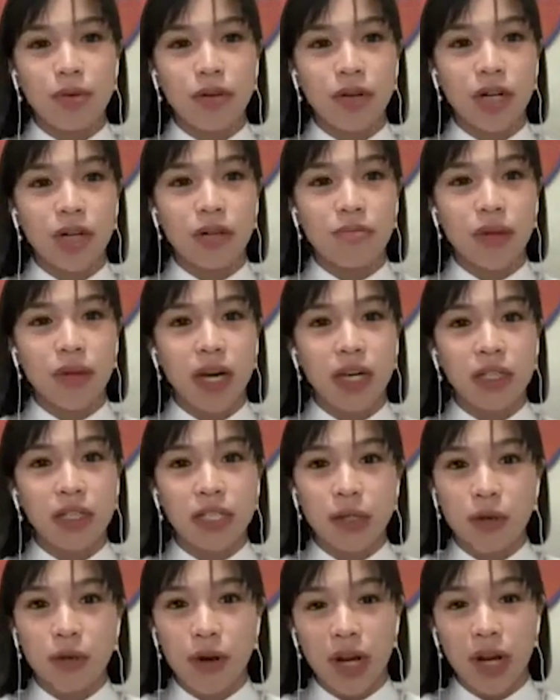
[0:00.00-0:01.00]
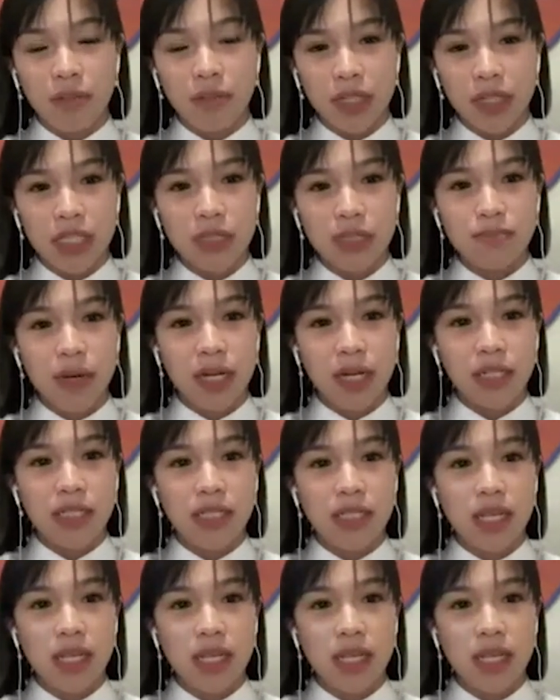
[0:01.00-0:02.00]
po ang mga requirements para
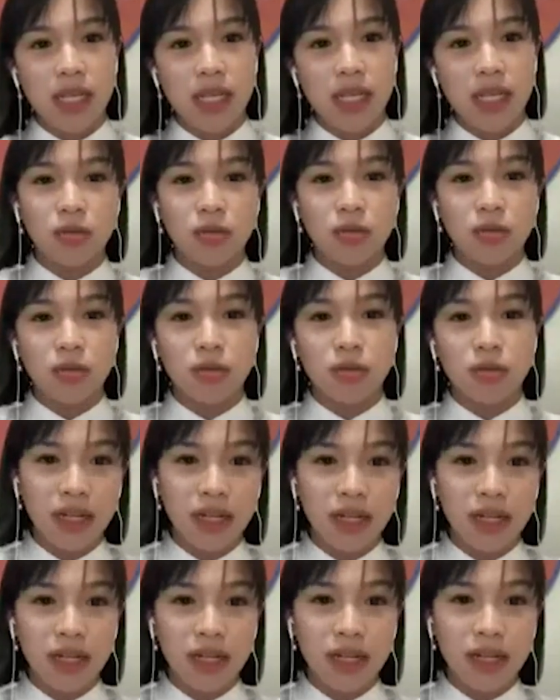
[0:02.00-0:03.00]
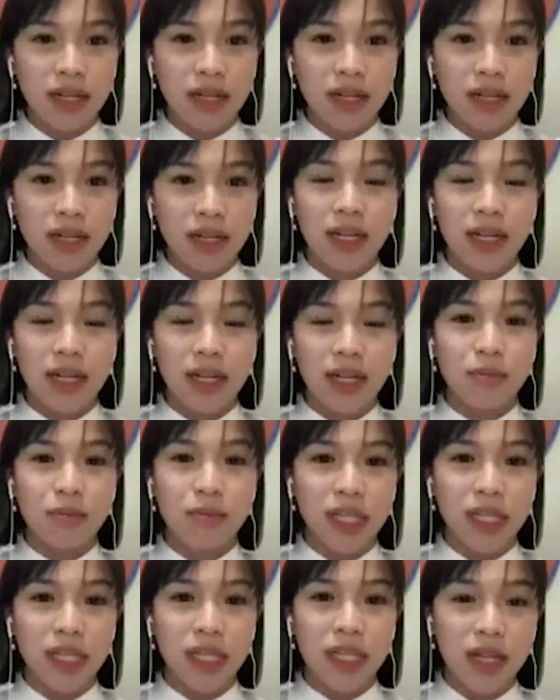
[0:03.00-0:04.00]
sa mga gusali at ang kanilang
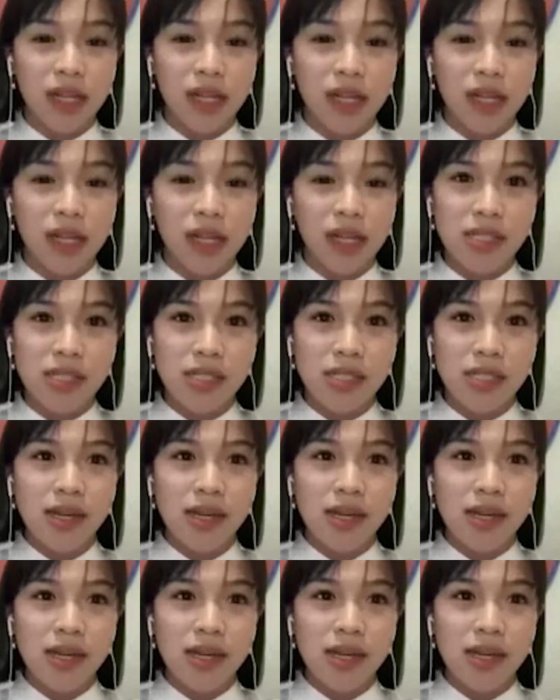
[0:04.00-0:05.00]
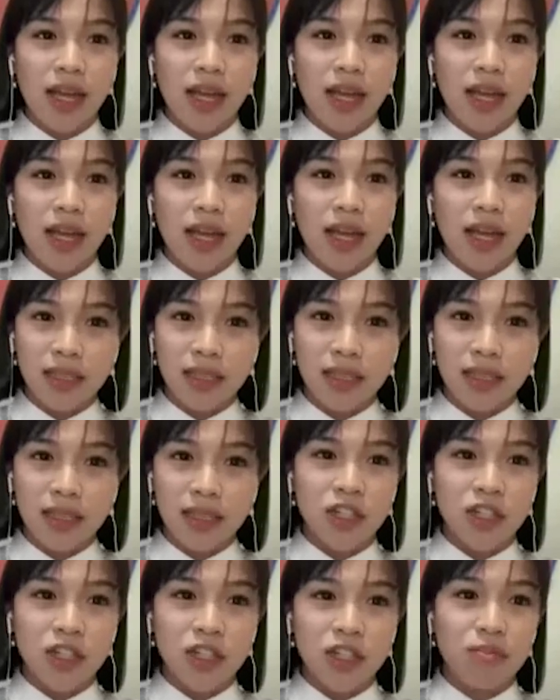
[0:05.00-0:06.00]
maintenance at
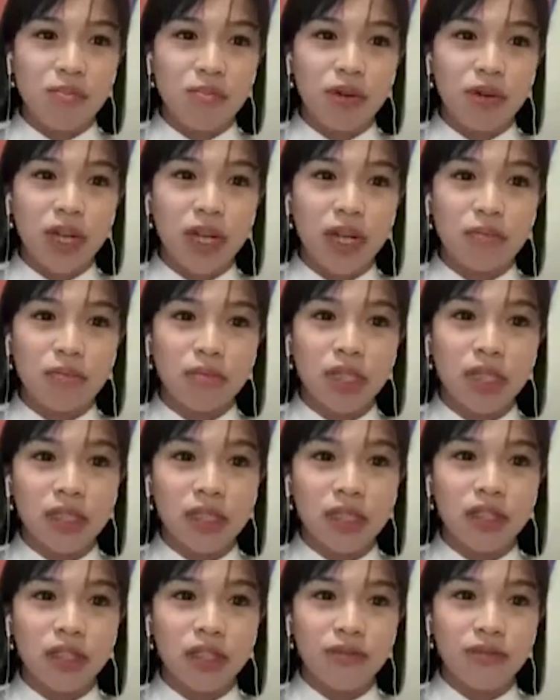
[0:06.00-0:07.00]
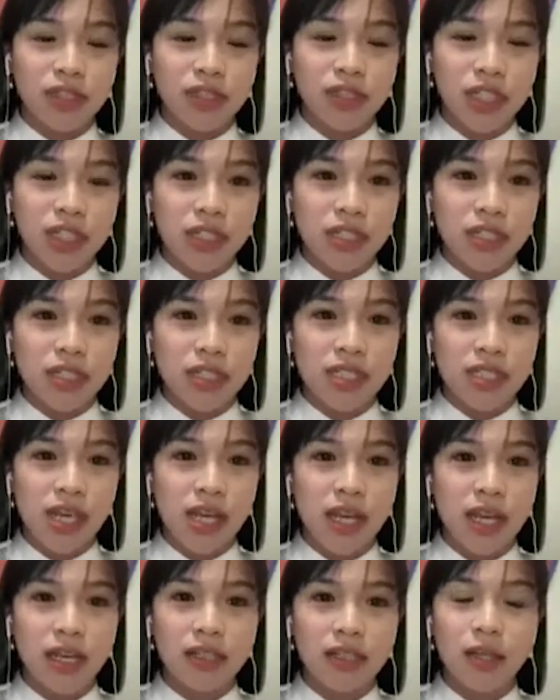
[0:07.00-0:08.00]
designation rin po ng building officials
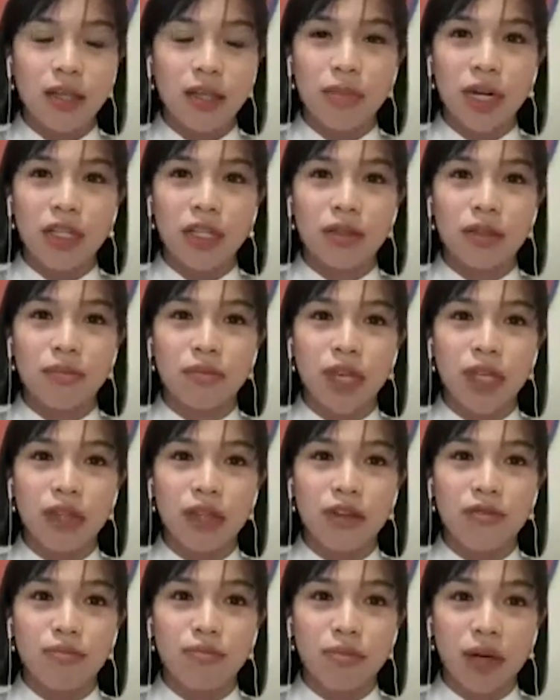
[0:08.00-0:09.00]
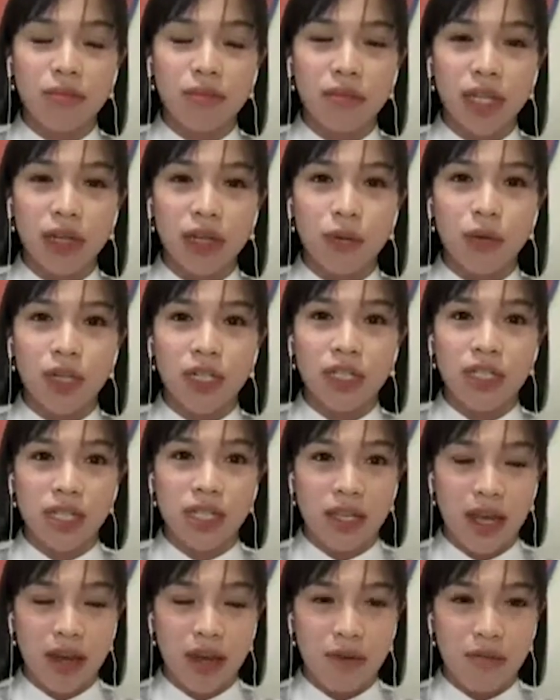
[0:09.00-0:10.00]
ay ang Department of Public Works
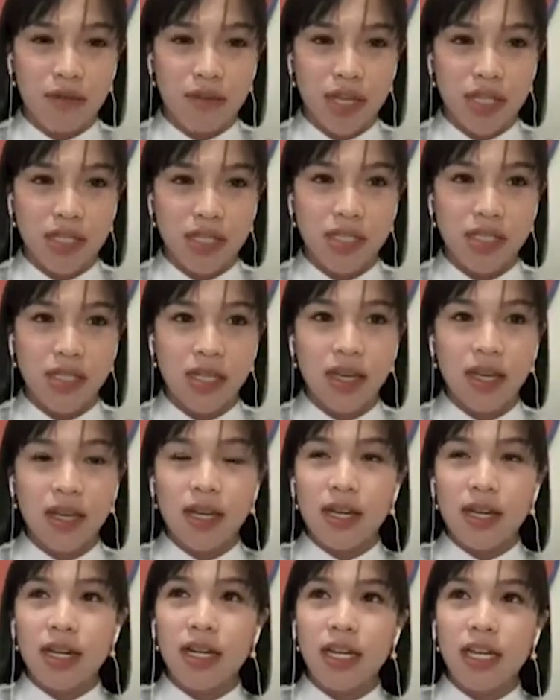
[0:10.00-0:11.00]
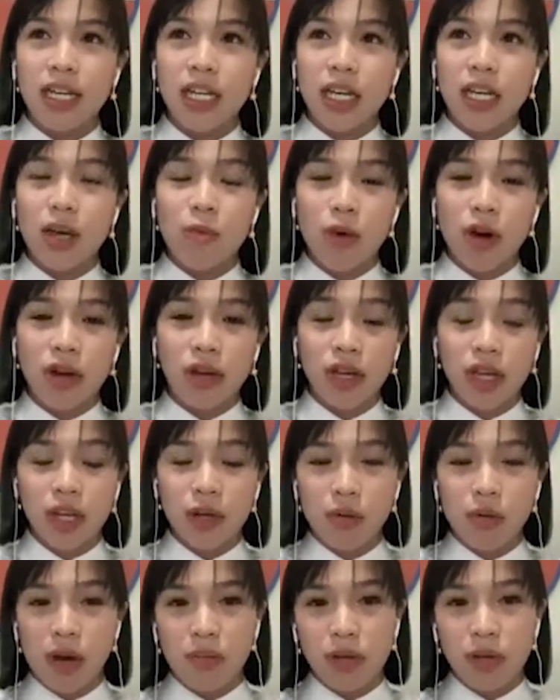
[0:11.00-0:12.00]
at Highways. Ang, ginag- ang
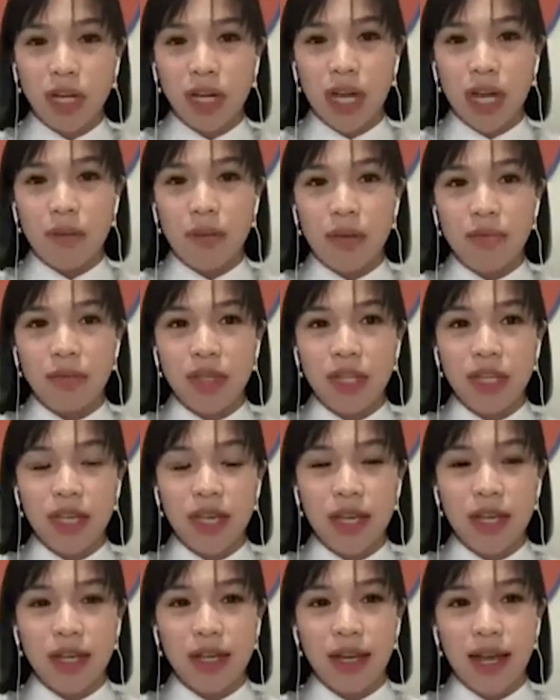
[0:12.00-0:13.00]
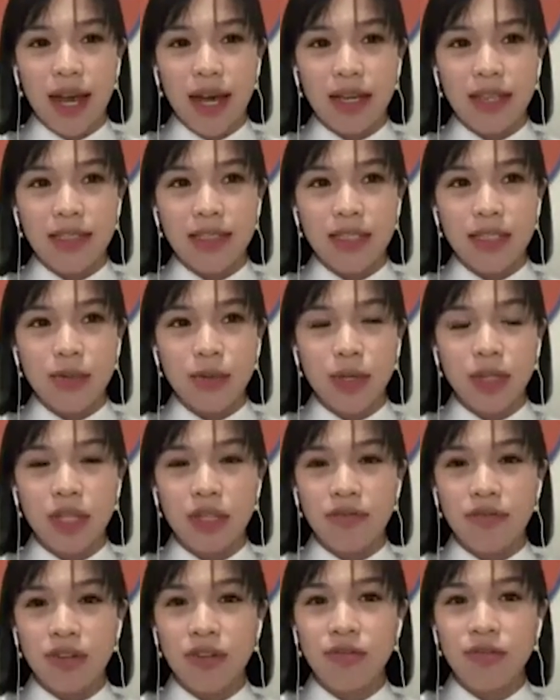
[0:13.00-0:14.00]
ginawa po ng MMDA last
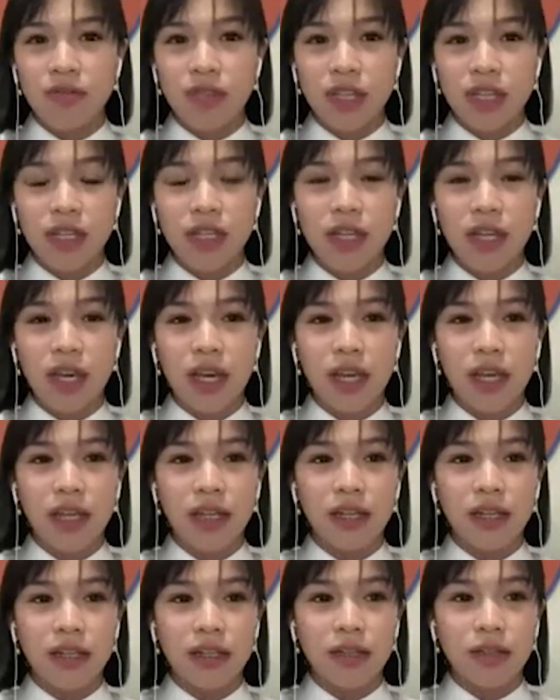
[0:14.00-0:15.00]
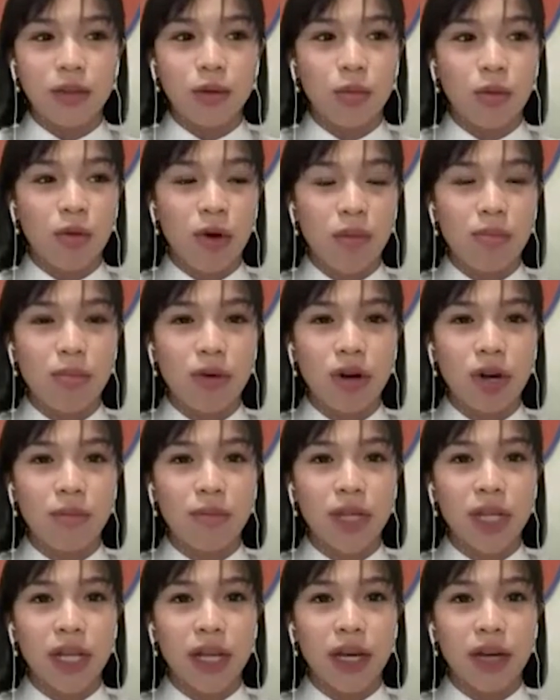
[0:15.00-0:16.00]
2015 ay gumawa po
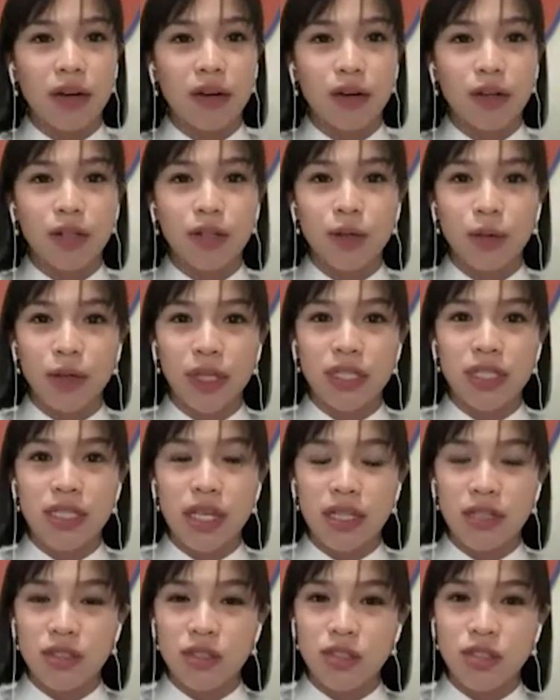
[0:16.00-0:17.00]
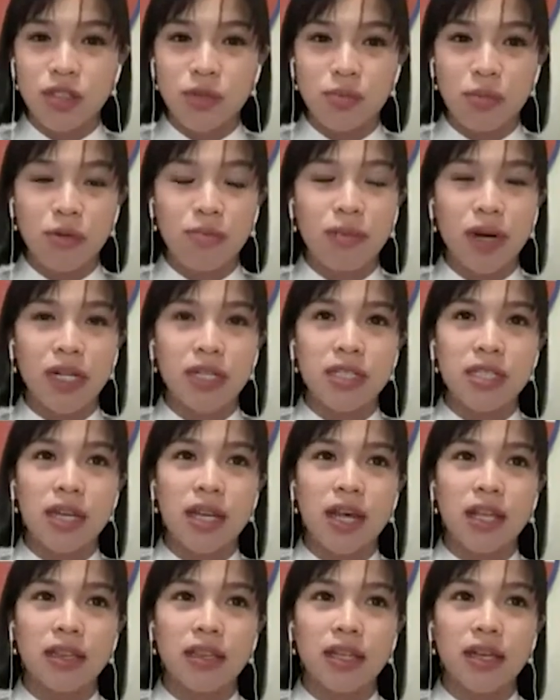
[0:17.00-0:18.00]
kami ng earthquake census po para sa
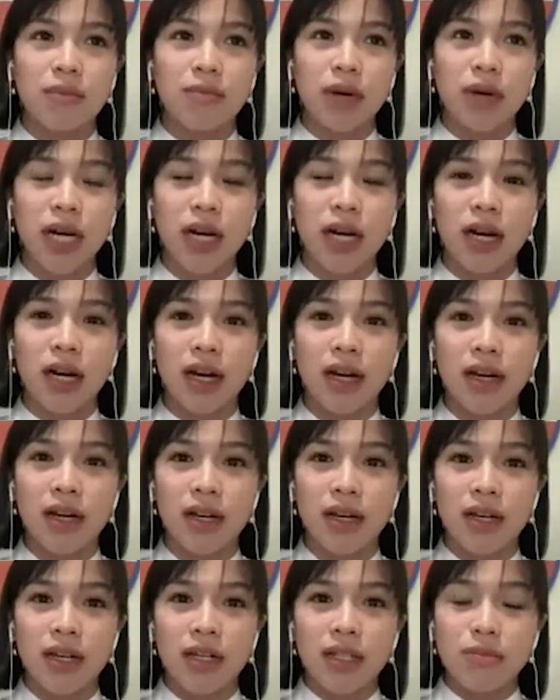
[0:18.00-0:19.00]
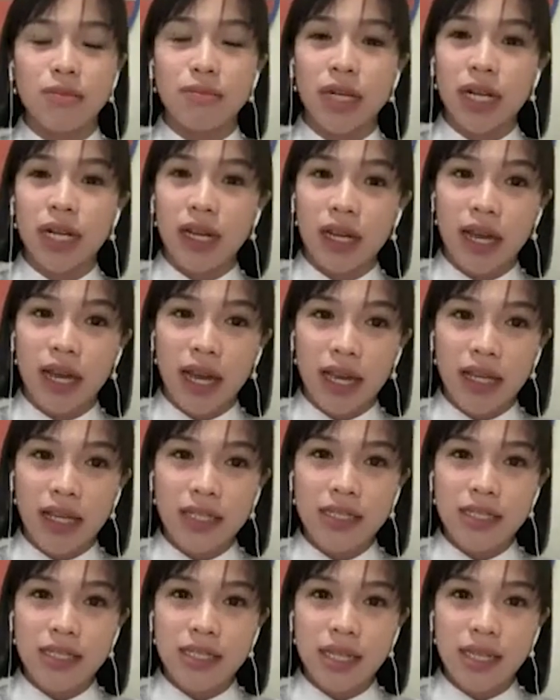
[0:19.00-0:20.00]
lahat ng mga
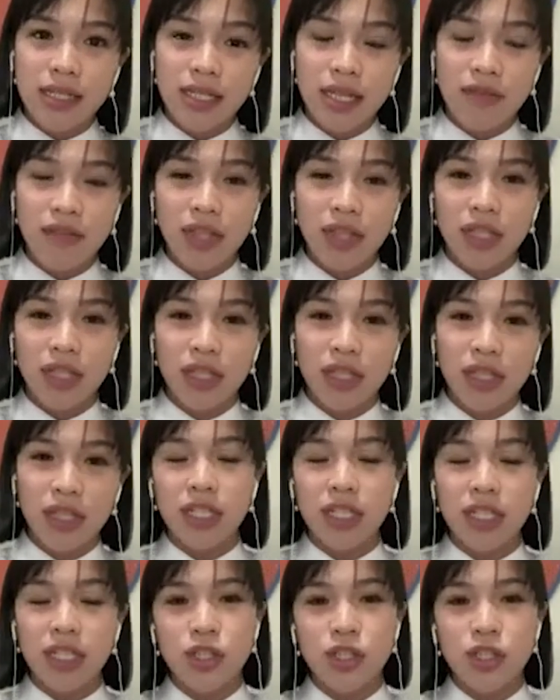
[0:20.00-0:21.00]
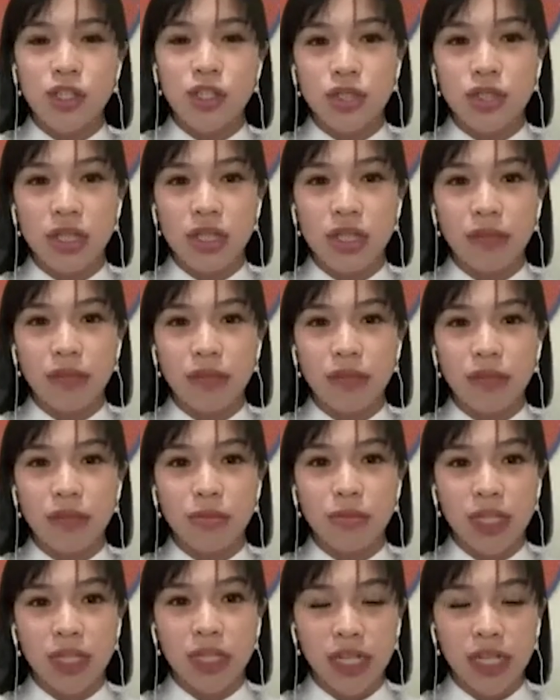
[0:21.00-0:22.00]
barangay sa 17 LGUs ng Metro
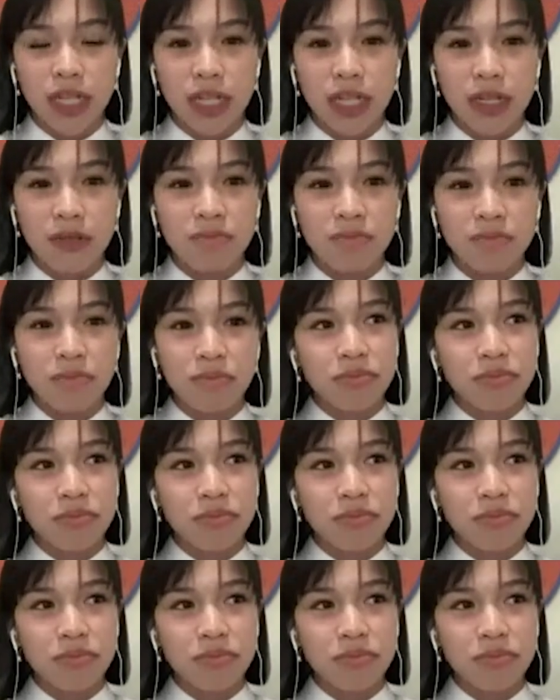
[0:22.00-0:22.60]
Manila